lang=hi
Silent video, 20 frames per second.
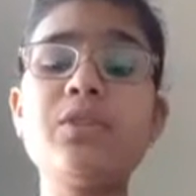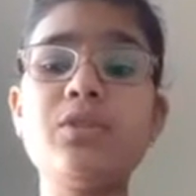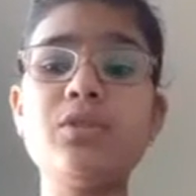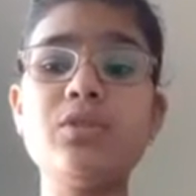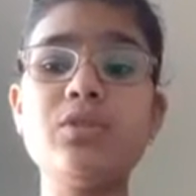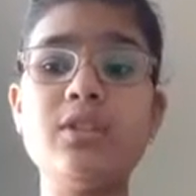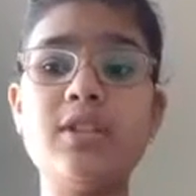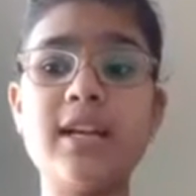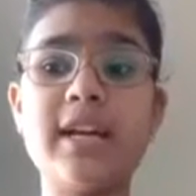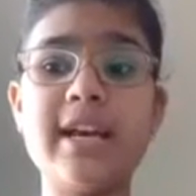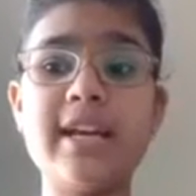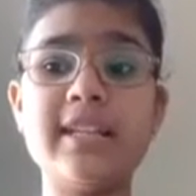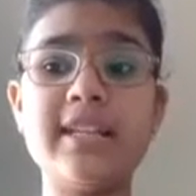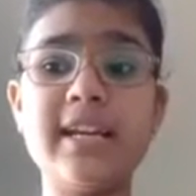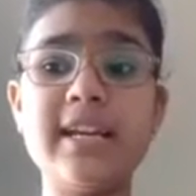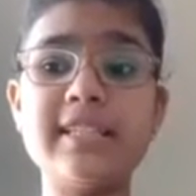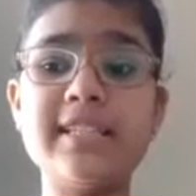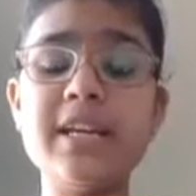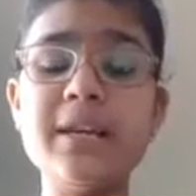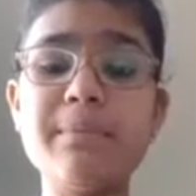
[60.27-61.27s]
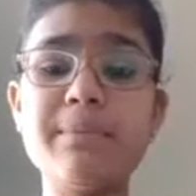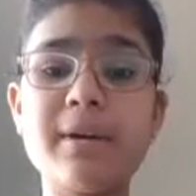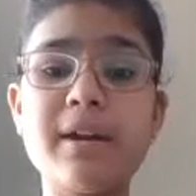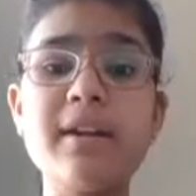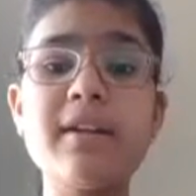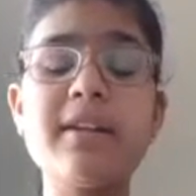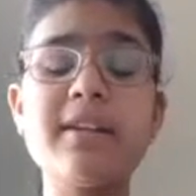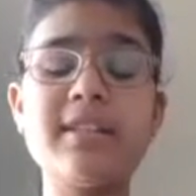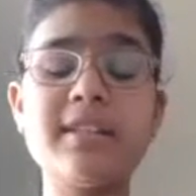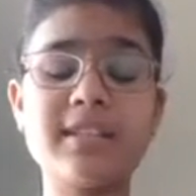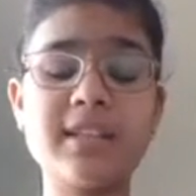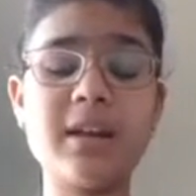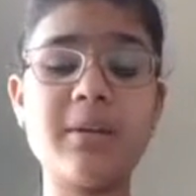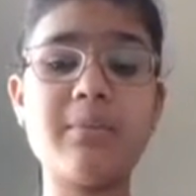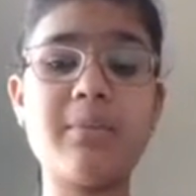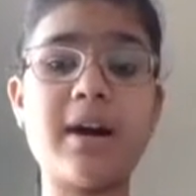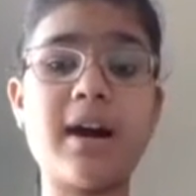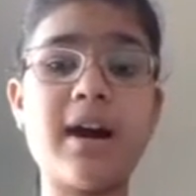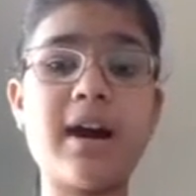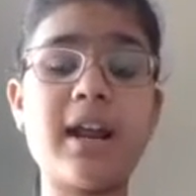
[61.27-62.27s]
तो जै जैसे ही पानी रिस कर
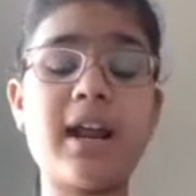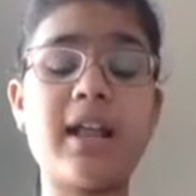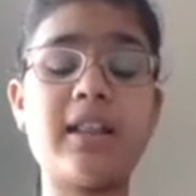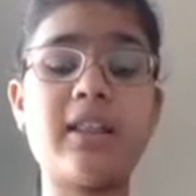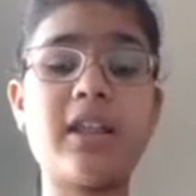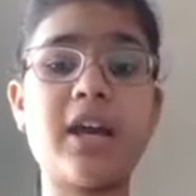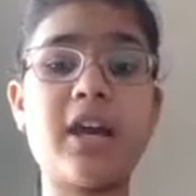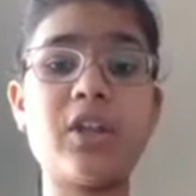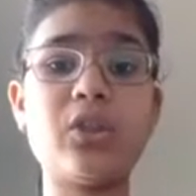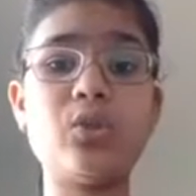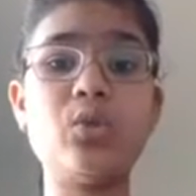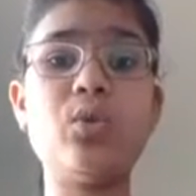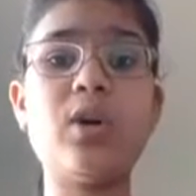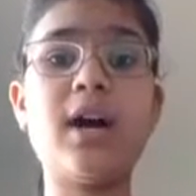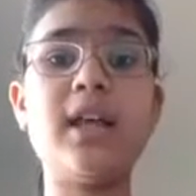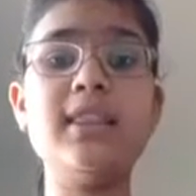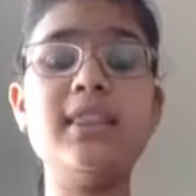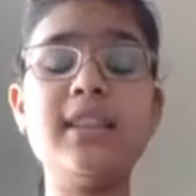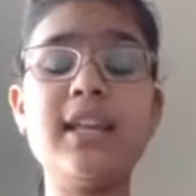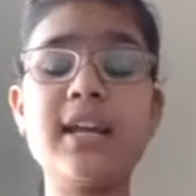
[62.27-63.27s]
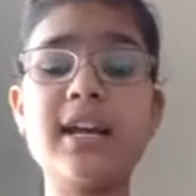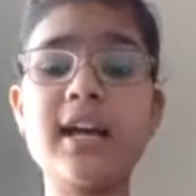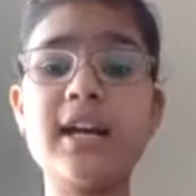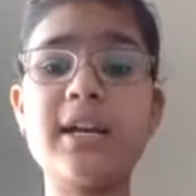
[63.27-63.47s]
बाहर आता है तो अंदर का